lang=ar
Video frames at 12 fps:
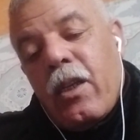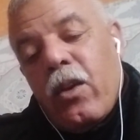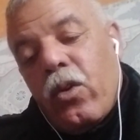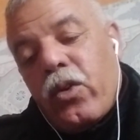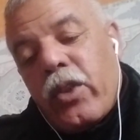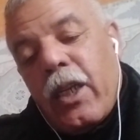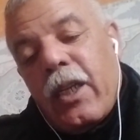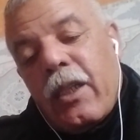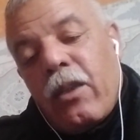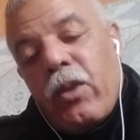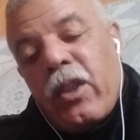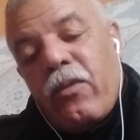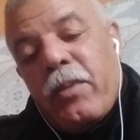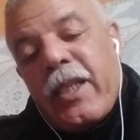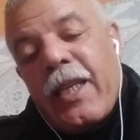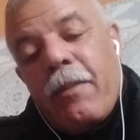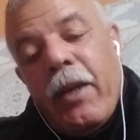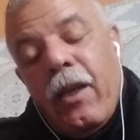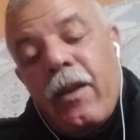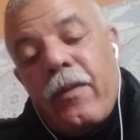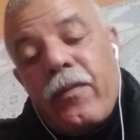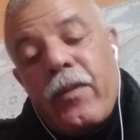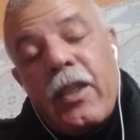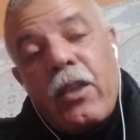خصوصا اللي توظف بالسابع
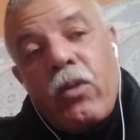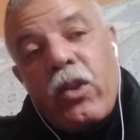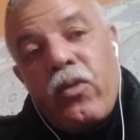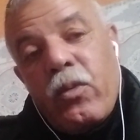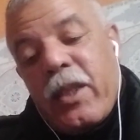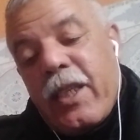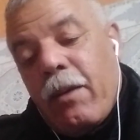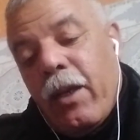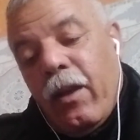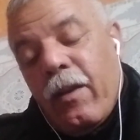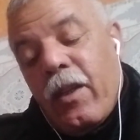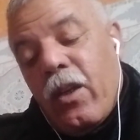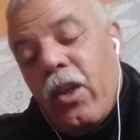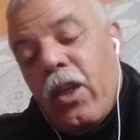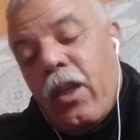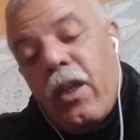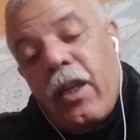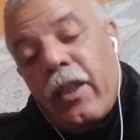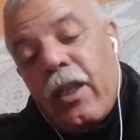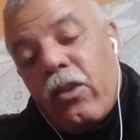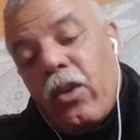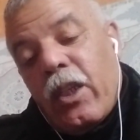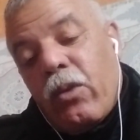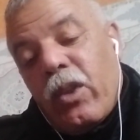اللي توظفوا بالسابع
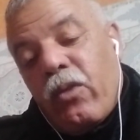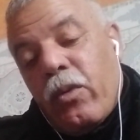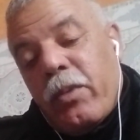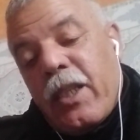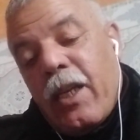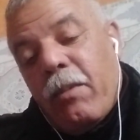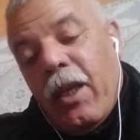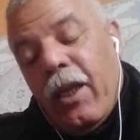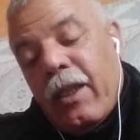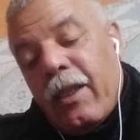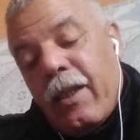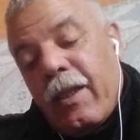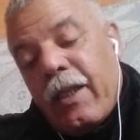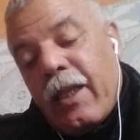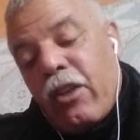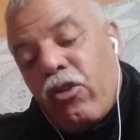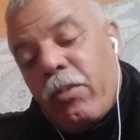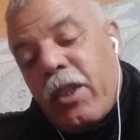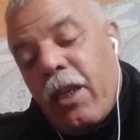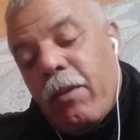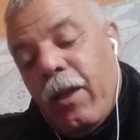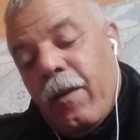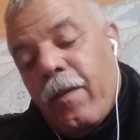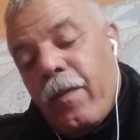تنهضروا على اللي توظفوا بالسابع اللي تخرجوا بالسابع